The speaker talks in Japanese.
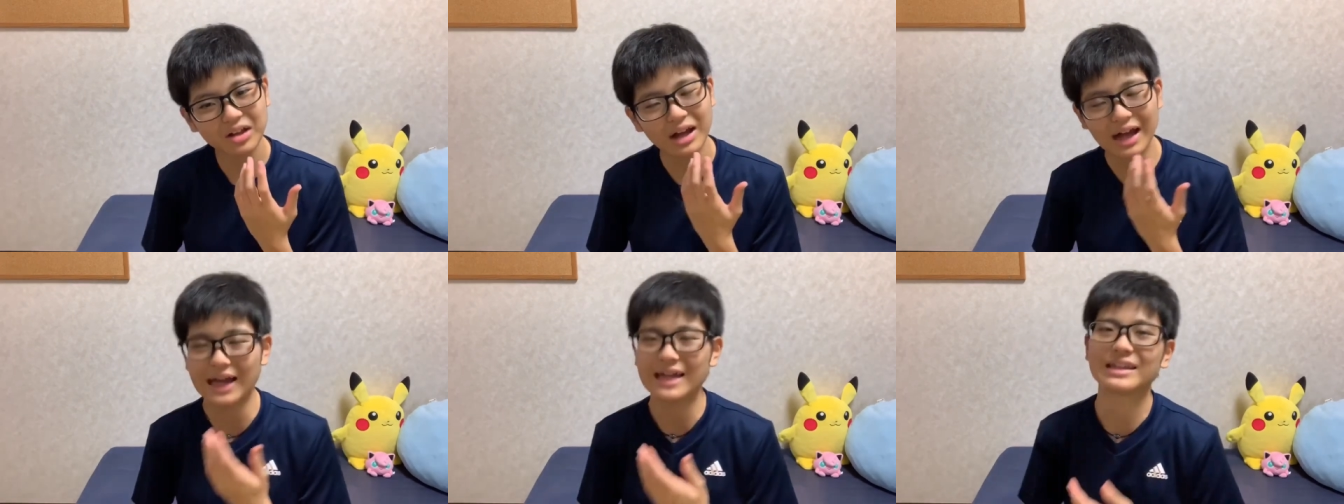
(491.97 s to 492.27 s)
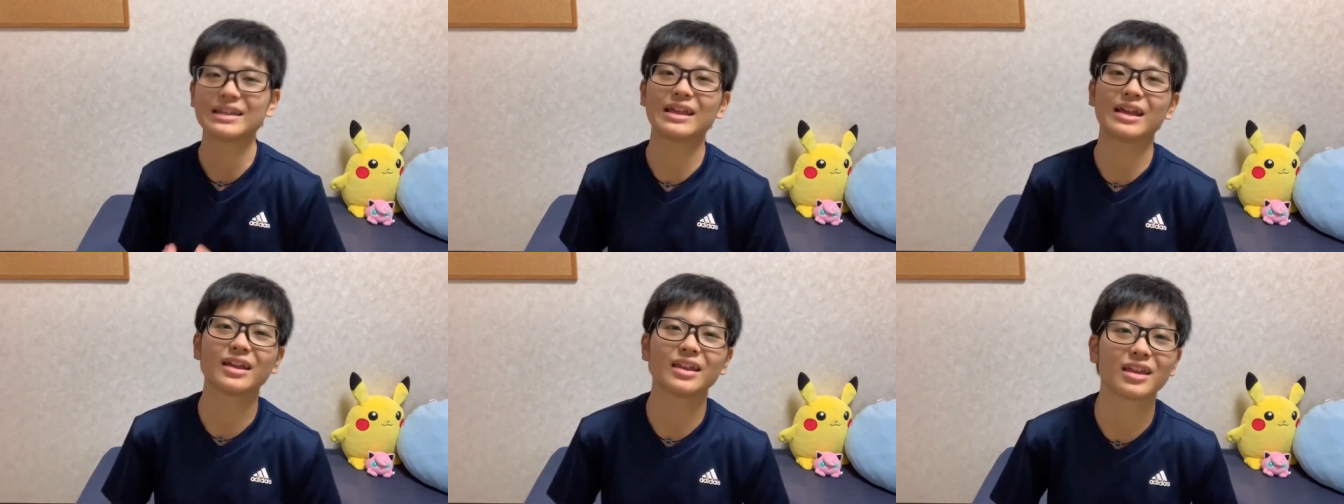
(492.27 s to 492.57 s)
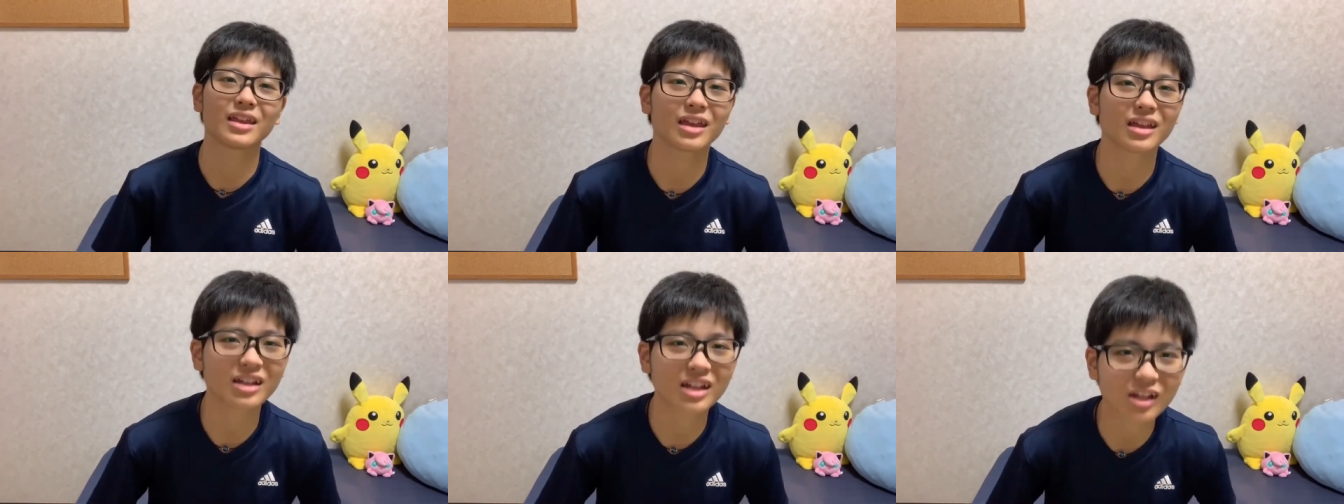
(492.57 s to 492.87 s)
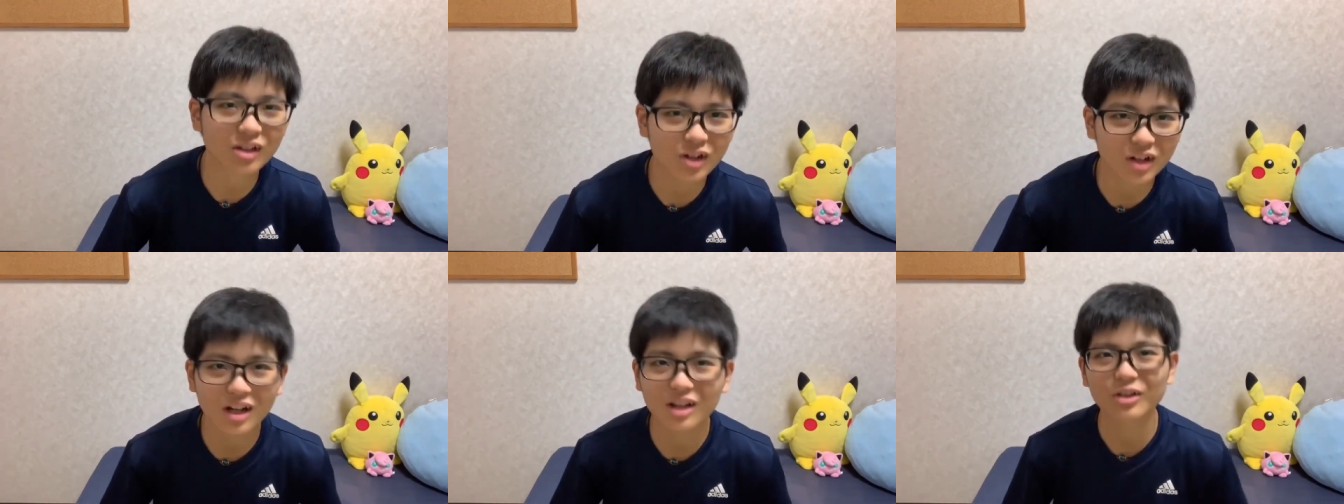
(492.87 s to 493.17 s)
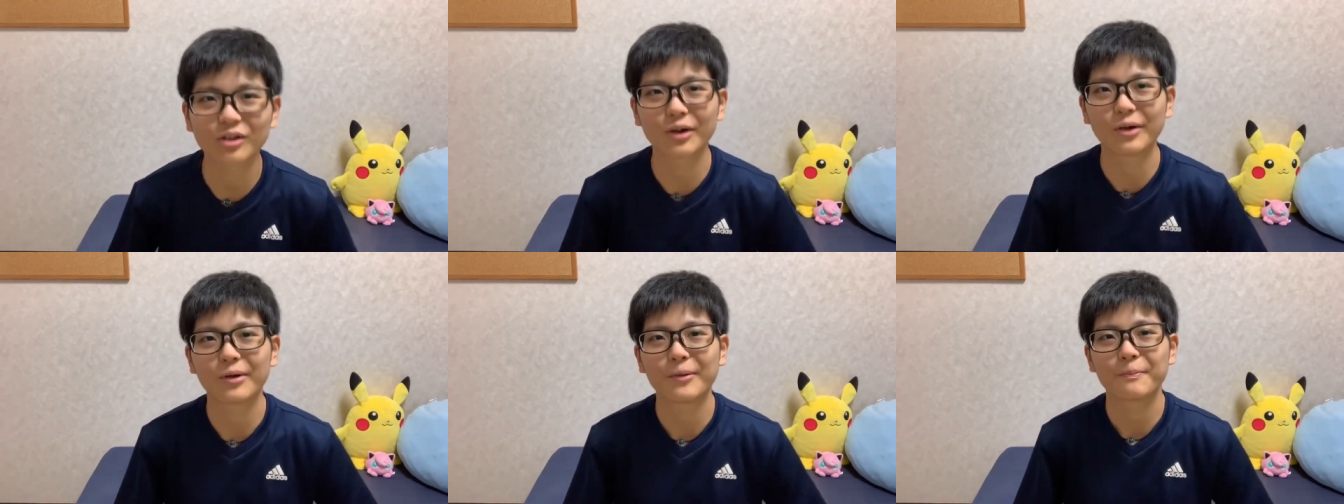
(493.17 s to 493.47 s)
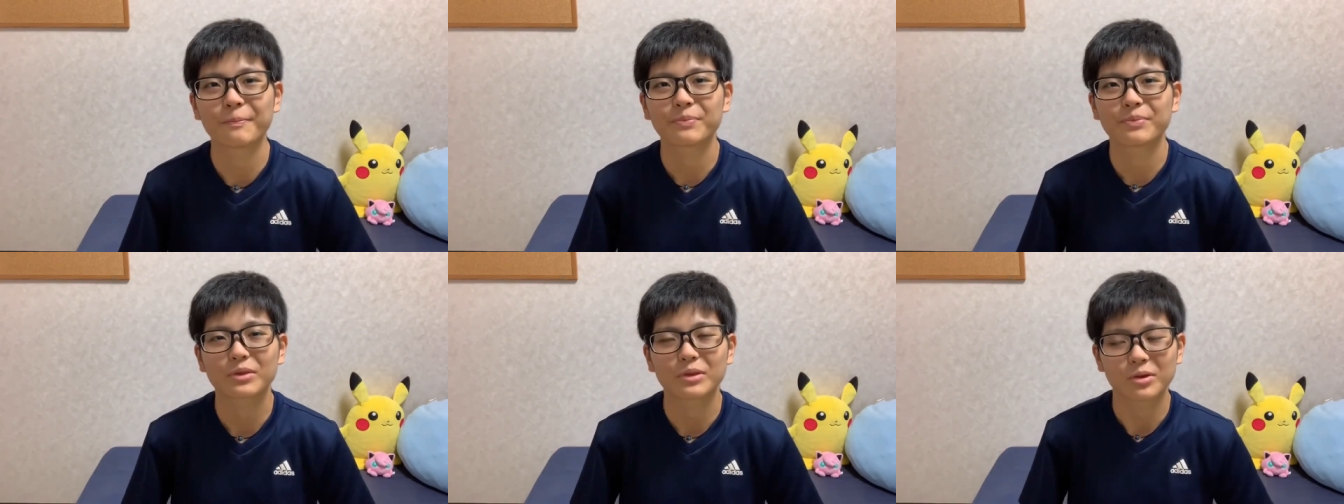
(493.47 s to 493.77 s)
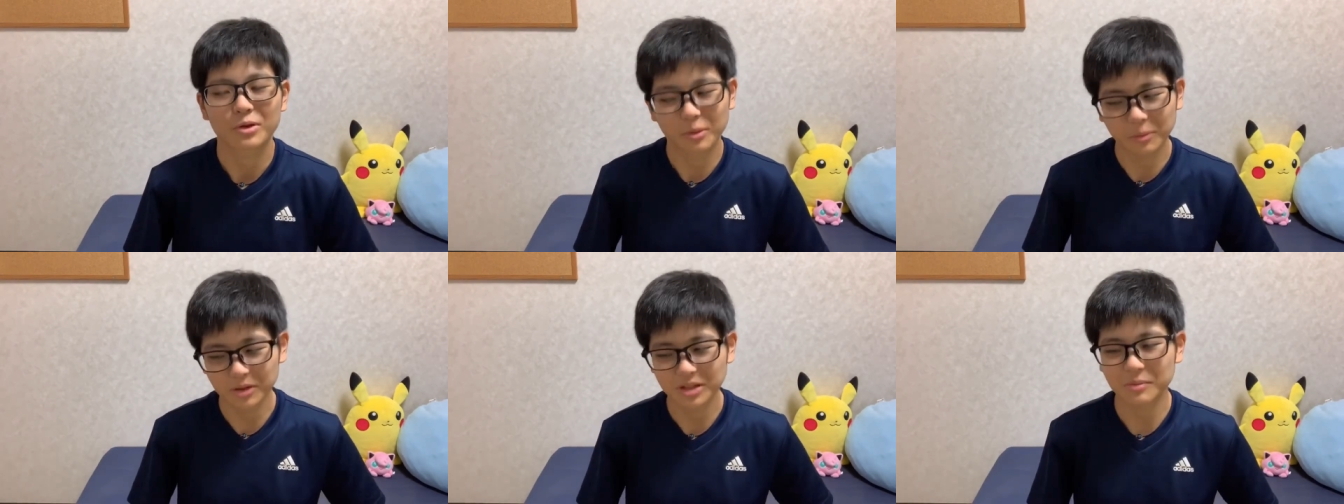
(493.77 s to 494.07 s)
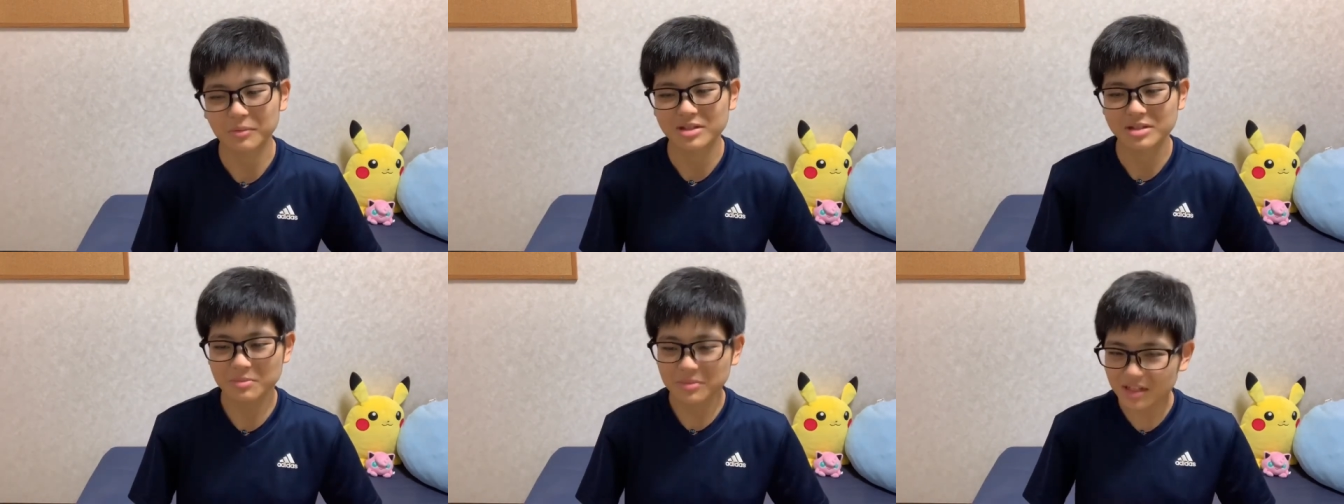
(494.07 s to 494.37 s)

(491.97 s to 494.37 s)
変えていかなきゃいけないのかなと思ってます。